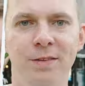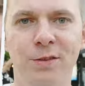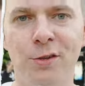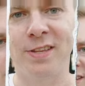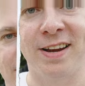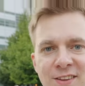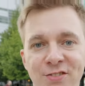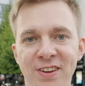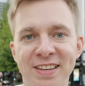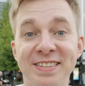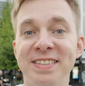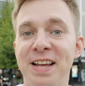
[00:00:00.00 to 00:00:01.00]
To teraz
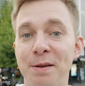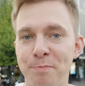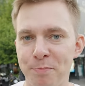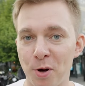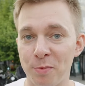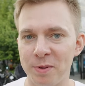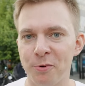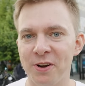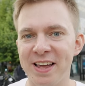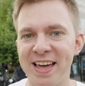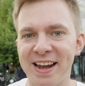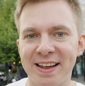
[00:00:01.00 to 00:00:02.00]
czas na Bobby
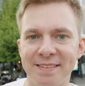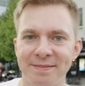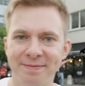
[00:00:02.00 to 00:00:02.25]
Burgera.